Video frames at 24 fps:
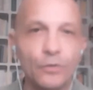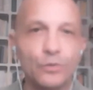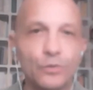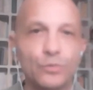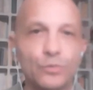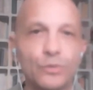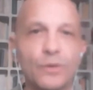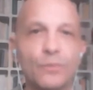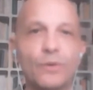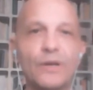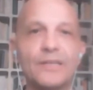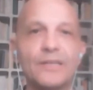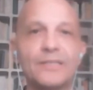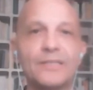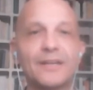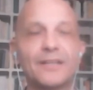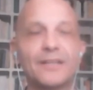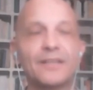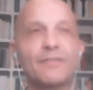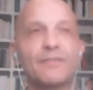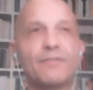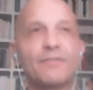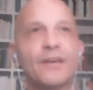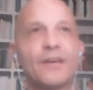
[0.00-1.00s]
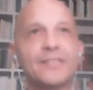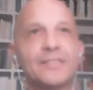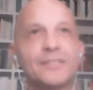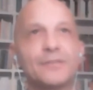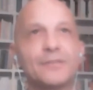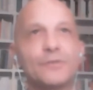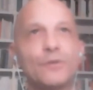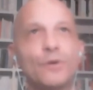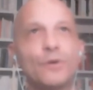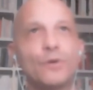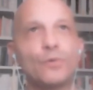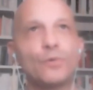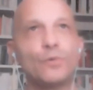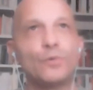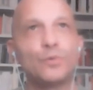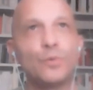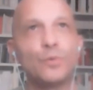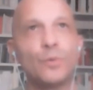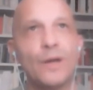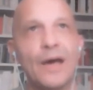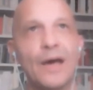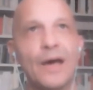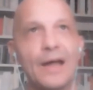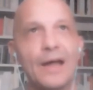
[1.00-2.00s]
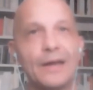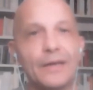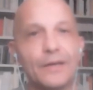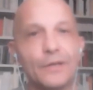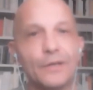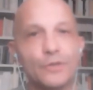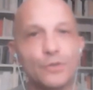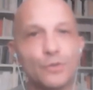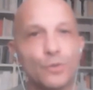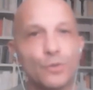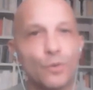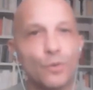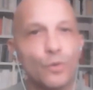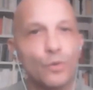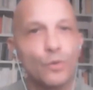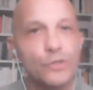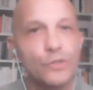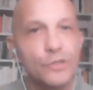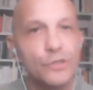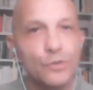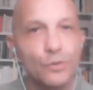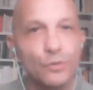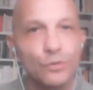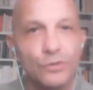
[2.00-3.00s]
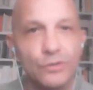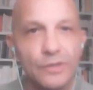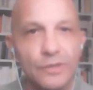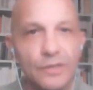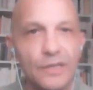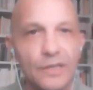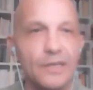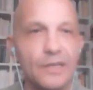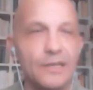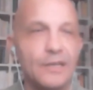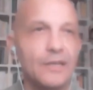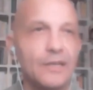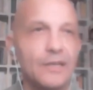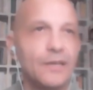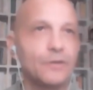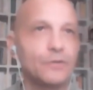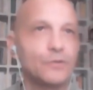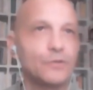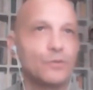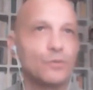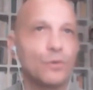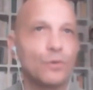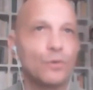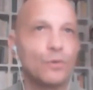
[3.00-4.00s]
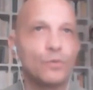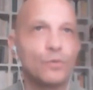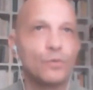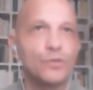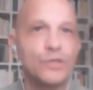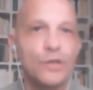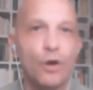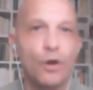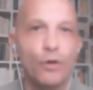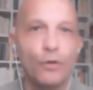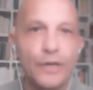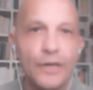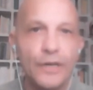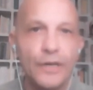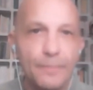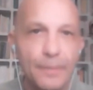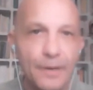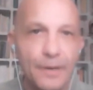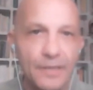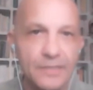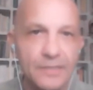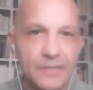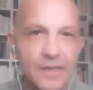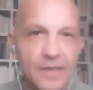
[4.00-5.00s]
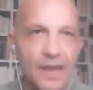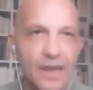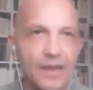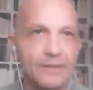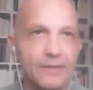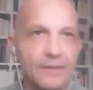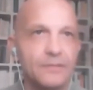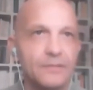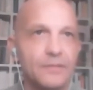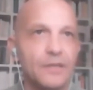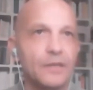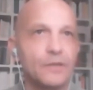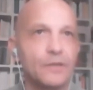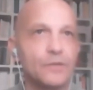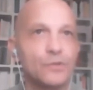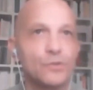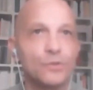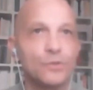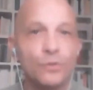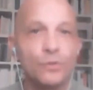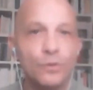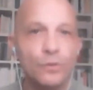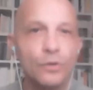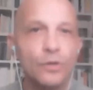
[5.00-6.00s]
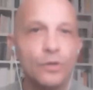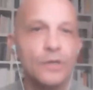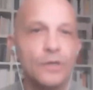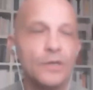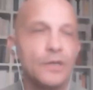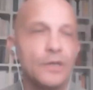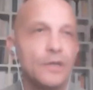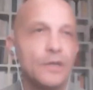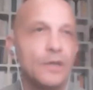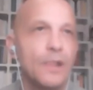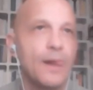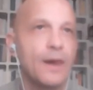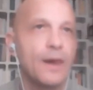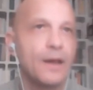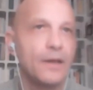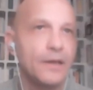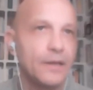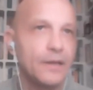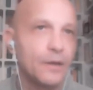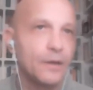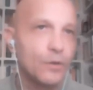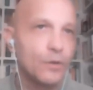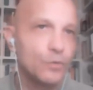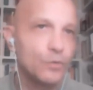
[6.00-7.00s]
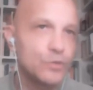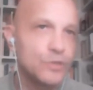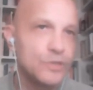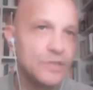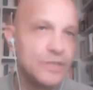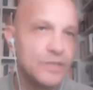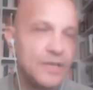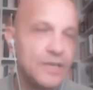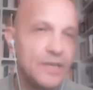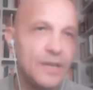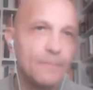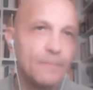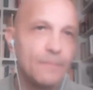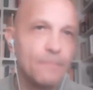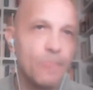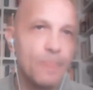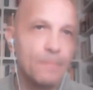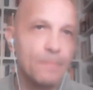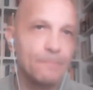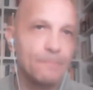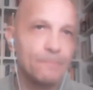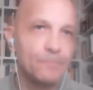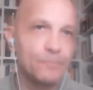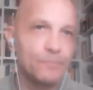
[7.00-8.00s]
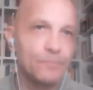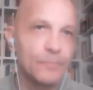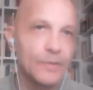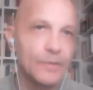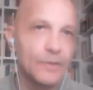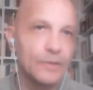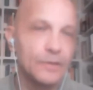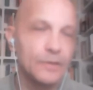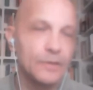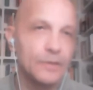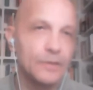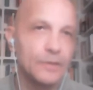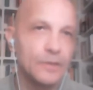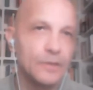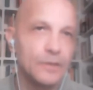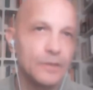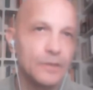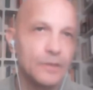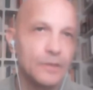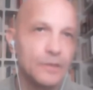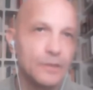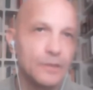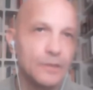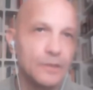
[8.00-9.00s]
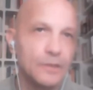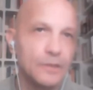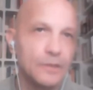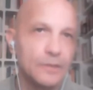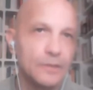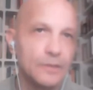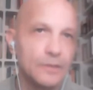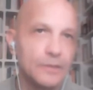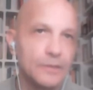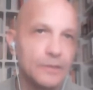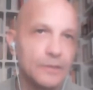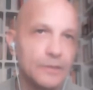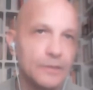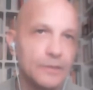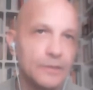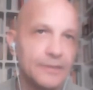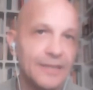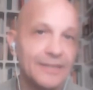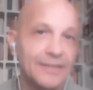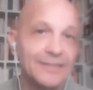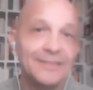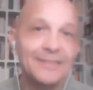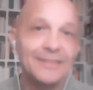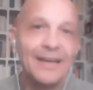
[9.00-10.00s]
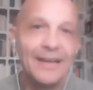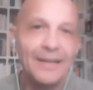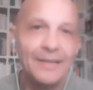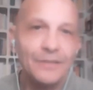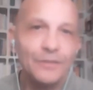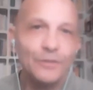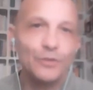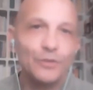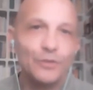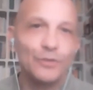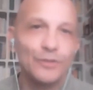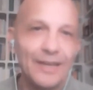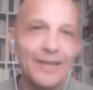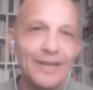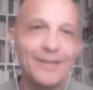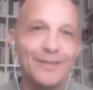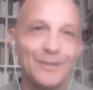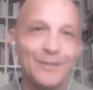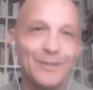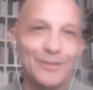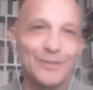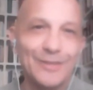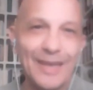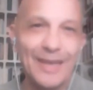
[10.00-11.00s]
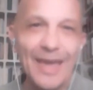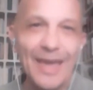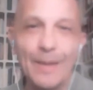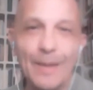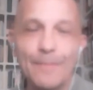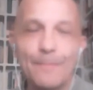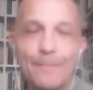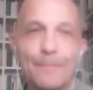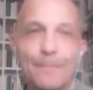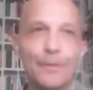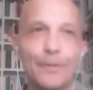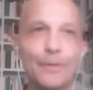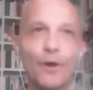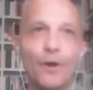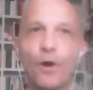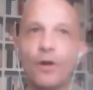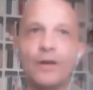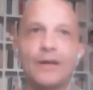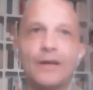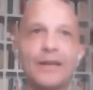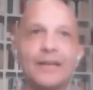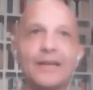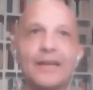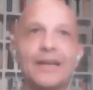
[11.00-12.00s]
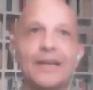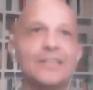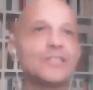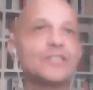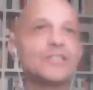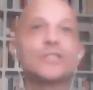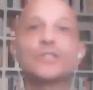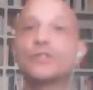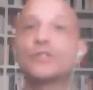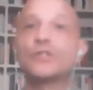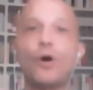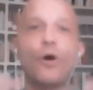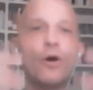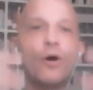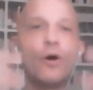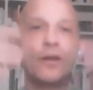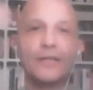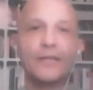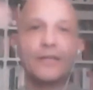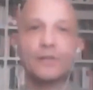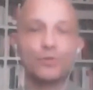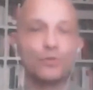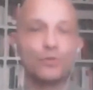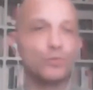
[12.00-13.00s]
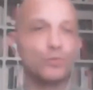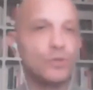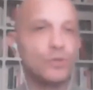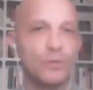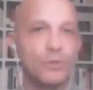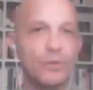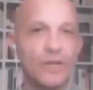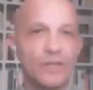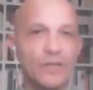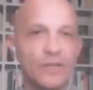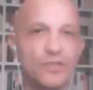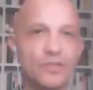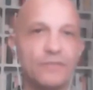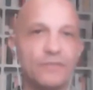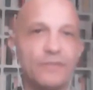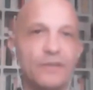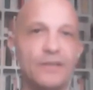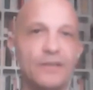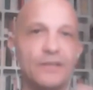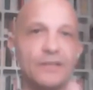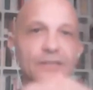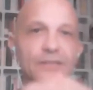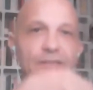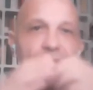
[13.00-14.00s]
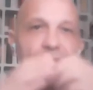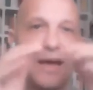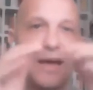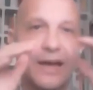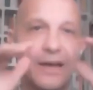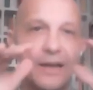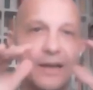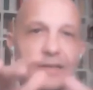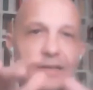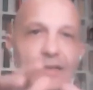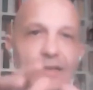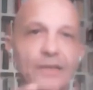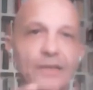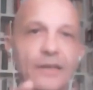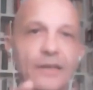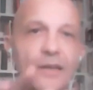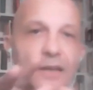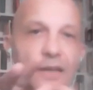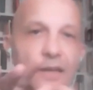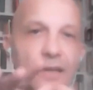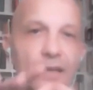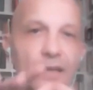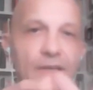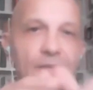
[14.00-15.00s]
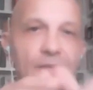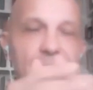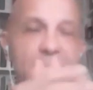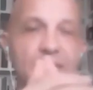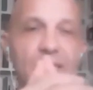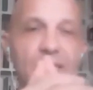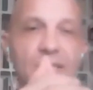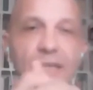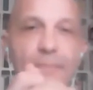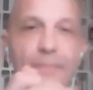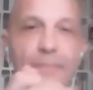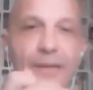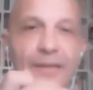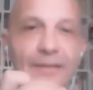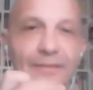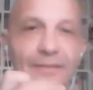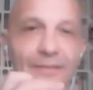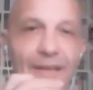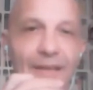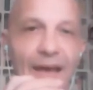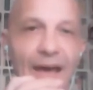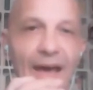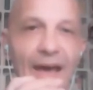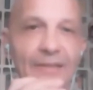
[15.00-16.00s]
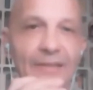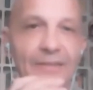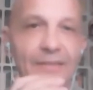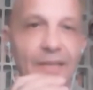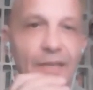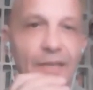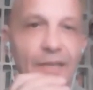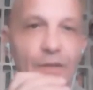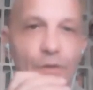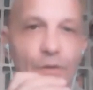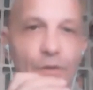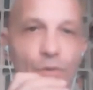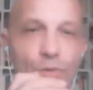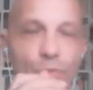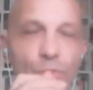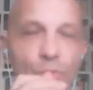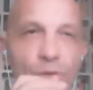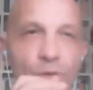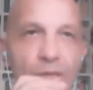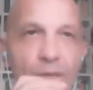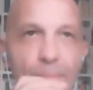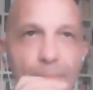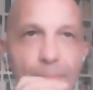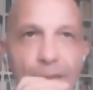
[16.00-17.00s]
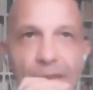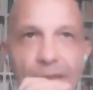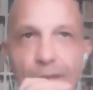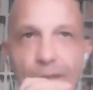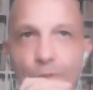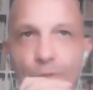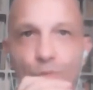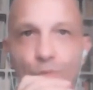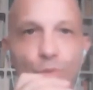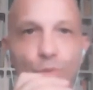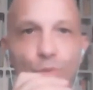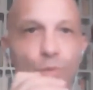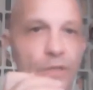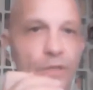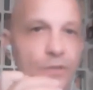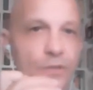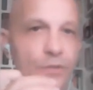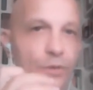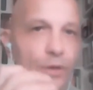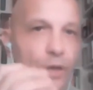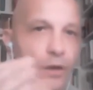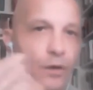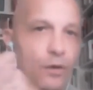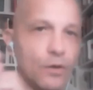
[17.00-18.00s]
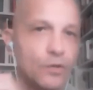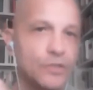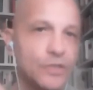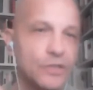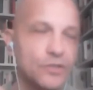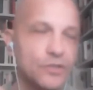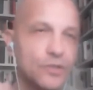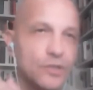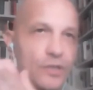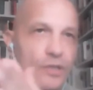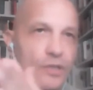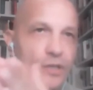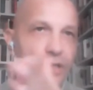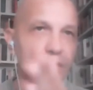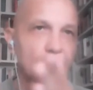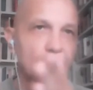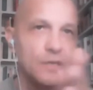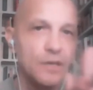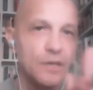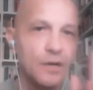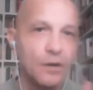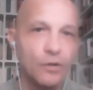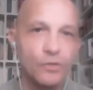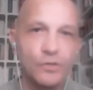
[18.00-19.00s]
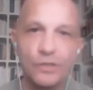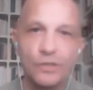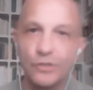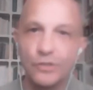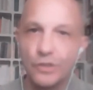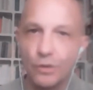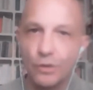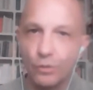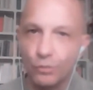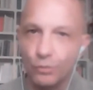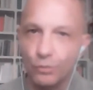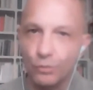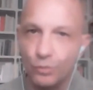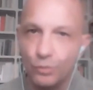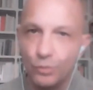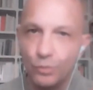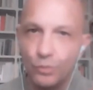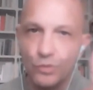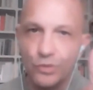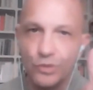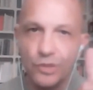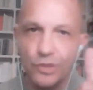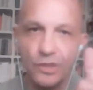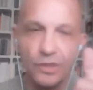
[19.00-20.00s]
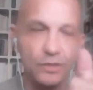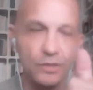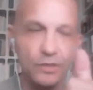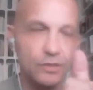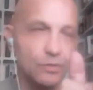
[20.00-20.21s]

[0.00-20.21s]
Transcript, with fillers: tutte quelle stratificazioni culturali che sono così sottili, che sono così onnipresenti, che sono eh, così mh, mm, eh, eh, eh, da tanto tanto tempo, no? la, la, storia di tutta una civiltà eh, sedimentate in noi, bene, tutto questo che cosa ci, a cosa ci conduce?